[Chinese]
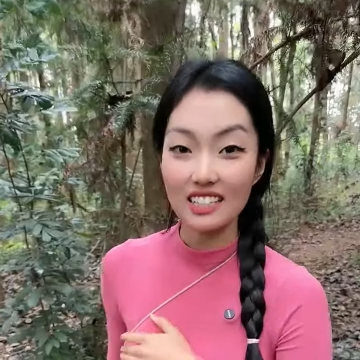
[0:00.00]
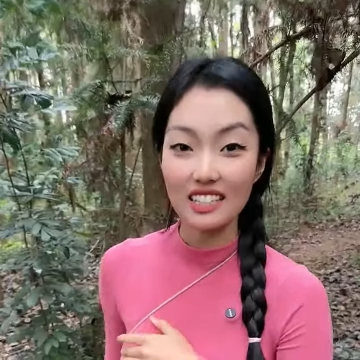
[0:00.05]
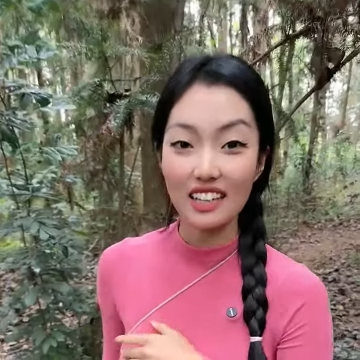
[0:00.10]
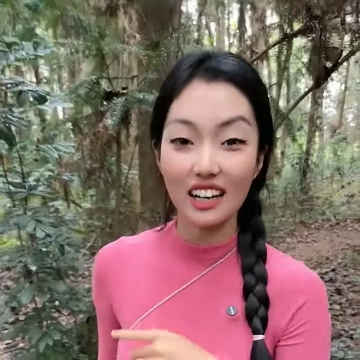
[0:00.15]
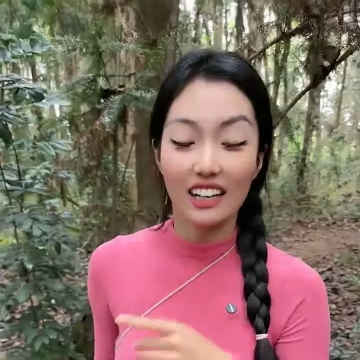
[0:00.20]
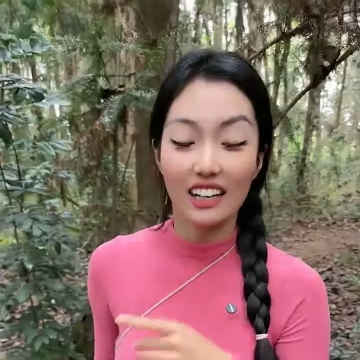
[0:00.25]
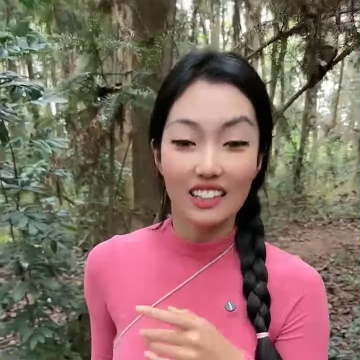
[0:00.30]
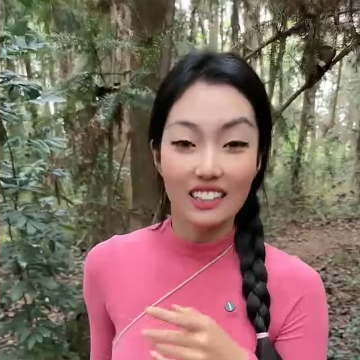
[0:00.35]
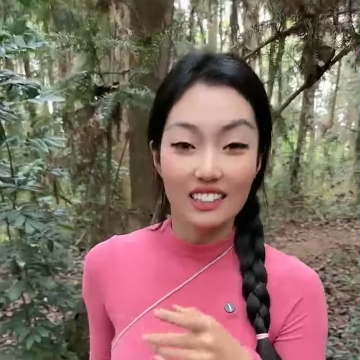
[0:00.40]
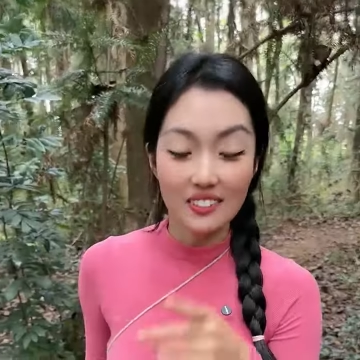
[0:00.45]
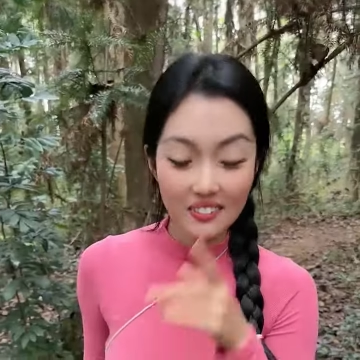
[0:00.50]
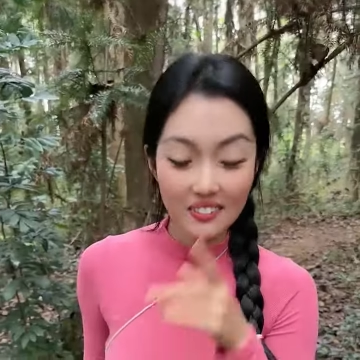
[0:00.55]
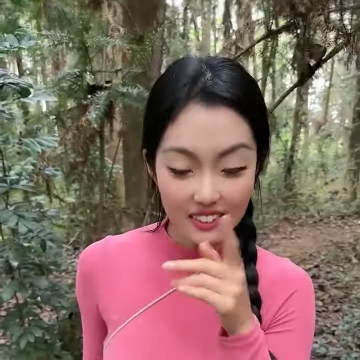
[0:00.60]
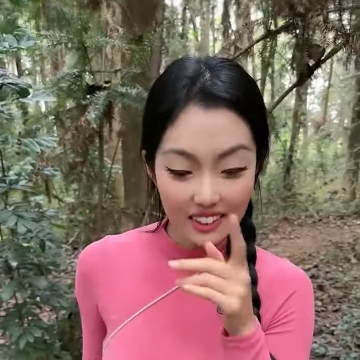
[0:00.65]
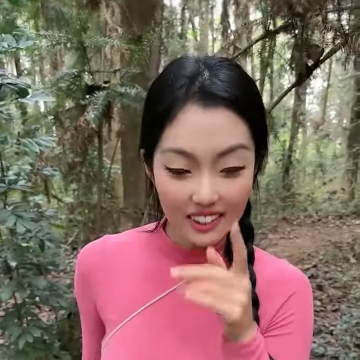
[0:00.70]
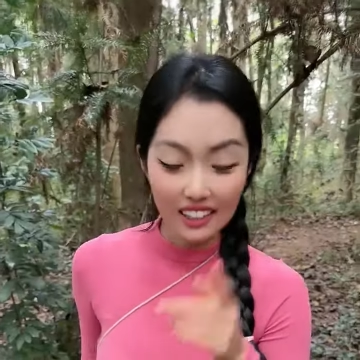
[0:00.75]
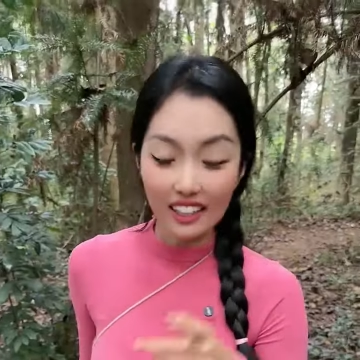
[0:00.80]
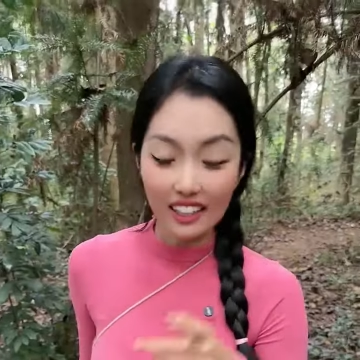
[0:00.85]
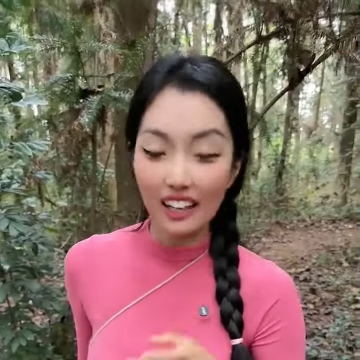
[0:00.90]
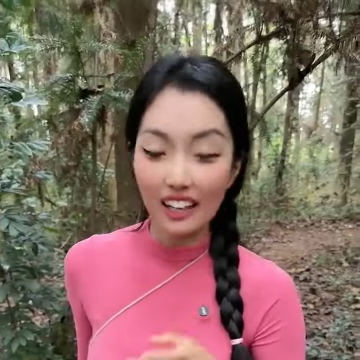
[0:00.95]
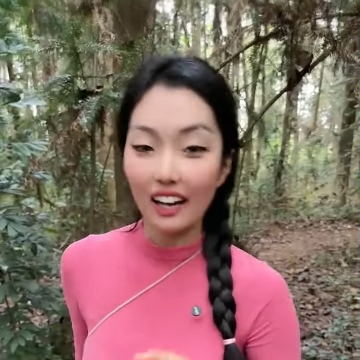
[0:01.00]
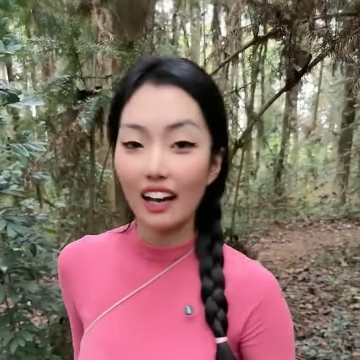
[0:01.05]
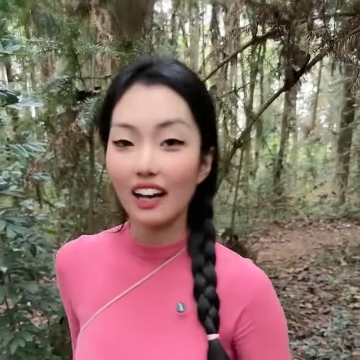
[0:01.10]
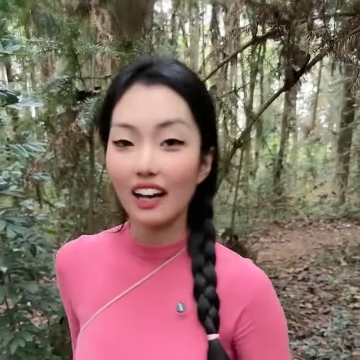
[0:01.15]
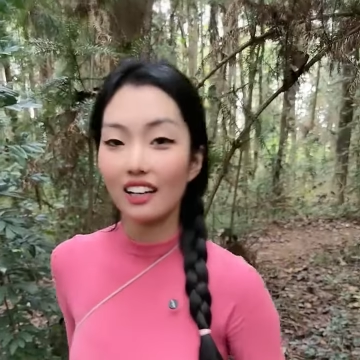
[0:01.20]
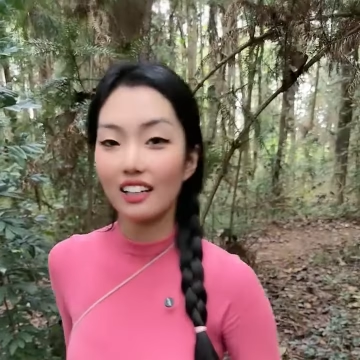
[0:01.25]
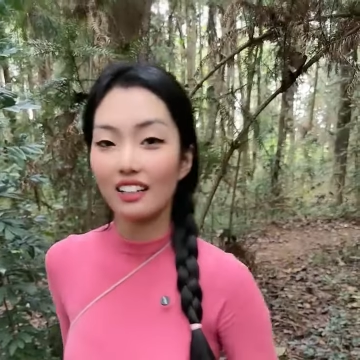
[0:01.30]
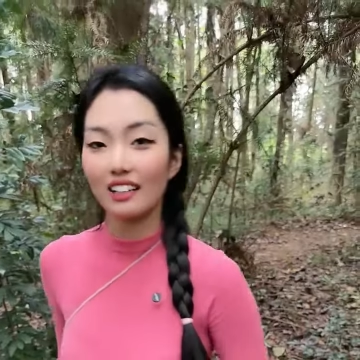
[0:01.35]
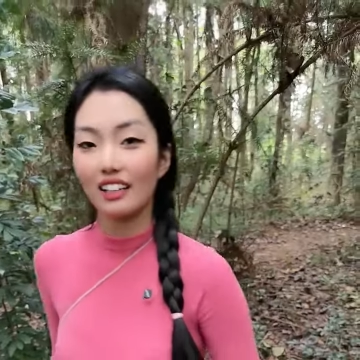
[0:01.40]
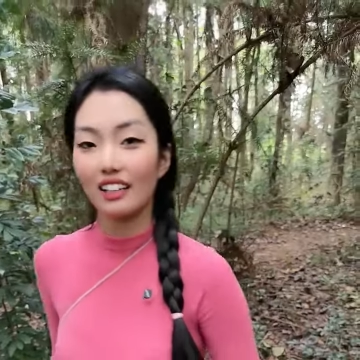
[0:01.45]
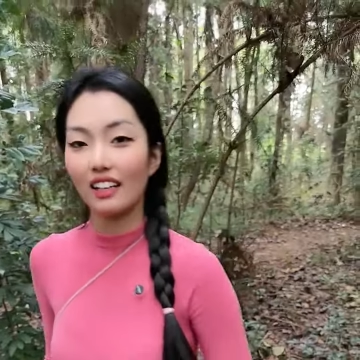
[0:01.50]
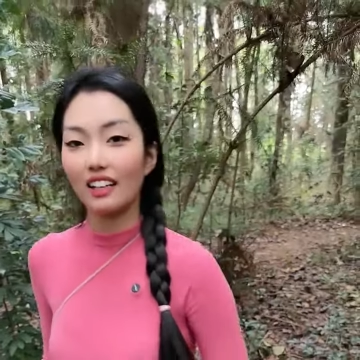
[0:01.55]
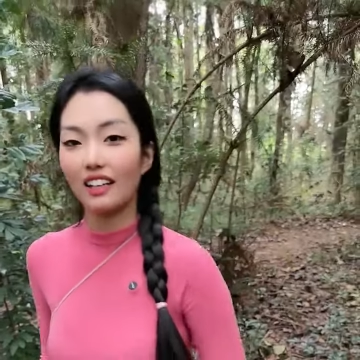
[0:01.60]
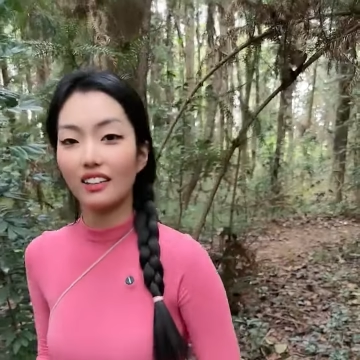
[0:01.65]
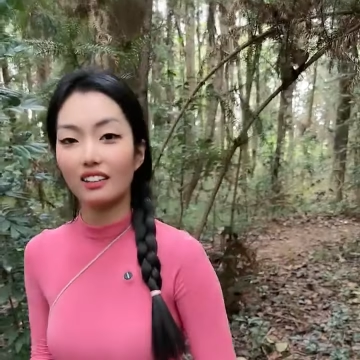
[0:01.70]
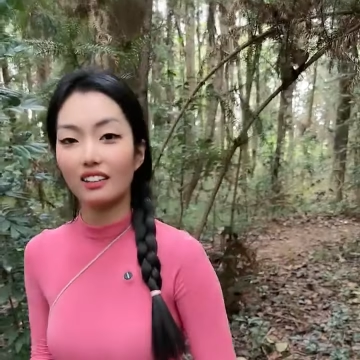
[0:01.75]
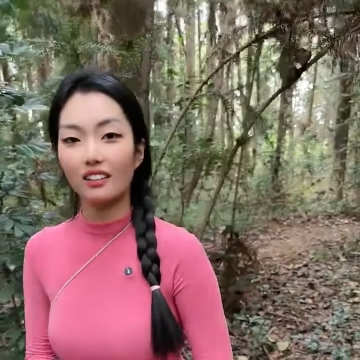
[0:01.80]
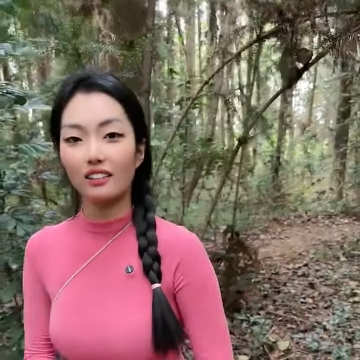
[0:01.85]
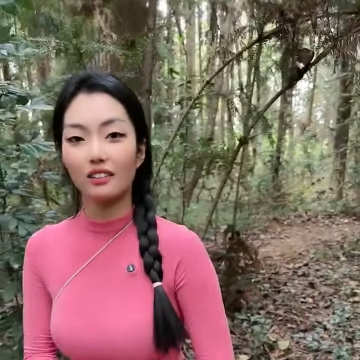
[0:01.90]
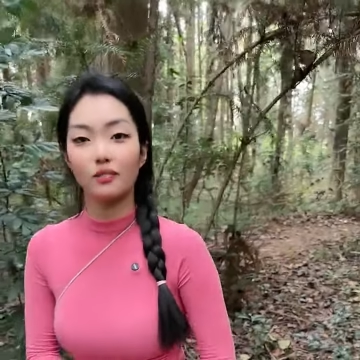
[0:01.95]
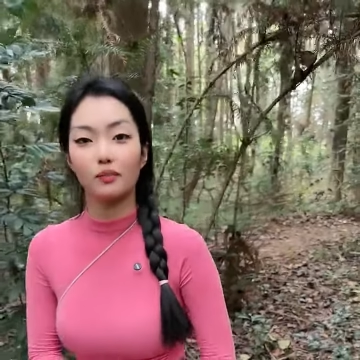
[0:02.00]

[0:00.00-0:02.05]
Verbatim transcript: 着，就等阿哥来呢。哦，